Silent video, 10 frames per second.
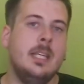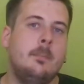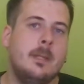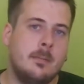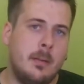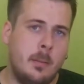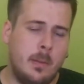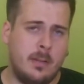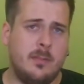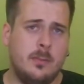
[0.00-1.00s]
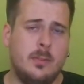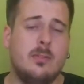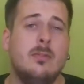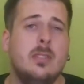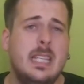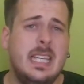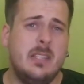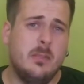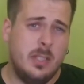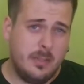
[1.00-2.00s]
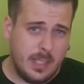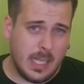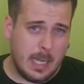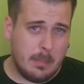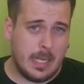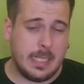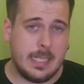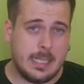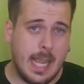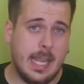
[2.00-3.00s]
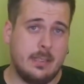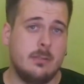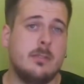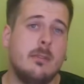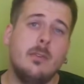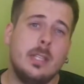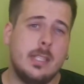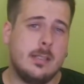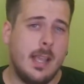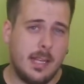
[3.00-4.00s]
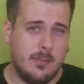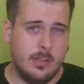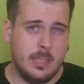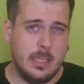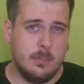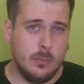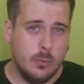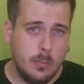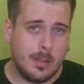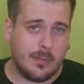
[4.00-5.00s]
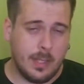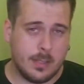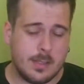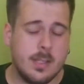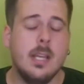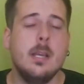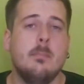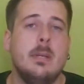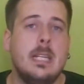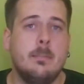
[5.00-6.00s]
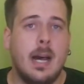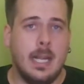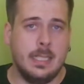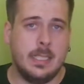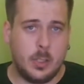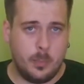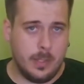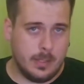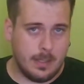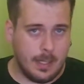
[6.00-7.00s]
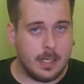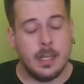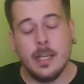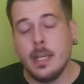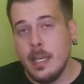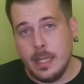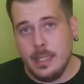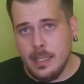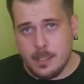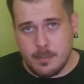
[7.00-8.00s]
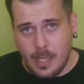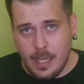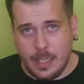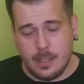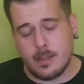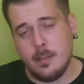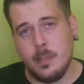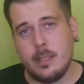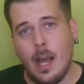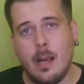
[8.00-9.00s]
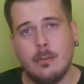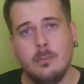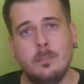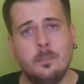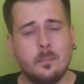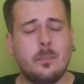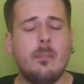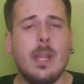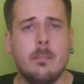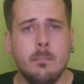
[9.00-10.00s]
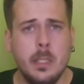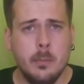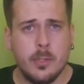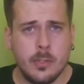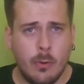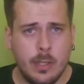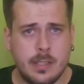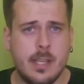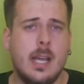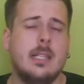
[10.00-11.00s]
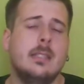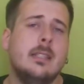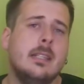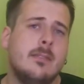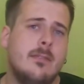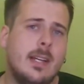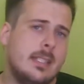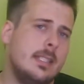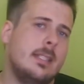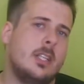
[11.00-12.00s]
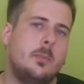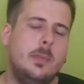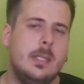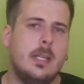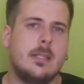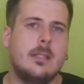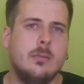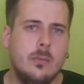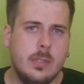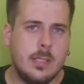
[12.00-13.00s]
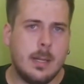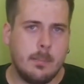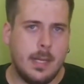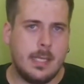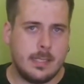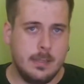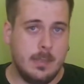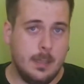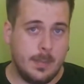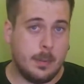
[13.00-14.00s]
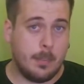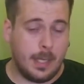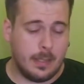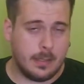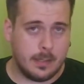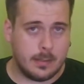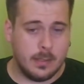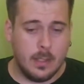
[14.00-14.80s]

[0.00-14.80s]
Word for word: Ich bin der Bami Plattfuß und ich wurde wieder einmal getaggt. Und zwar wurde ich getaggt von der lieben Noob Affairs mit dem Angespielt-Tag. In diesem Tag geht es nämlich darum, wir müssen euch sagen, was ist das Spiel, das uns am meisten im Leben geprägt hat.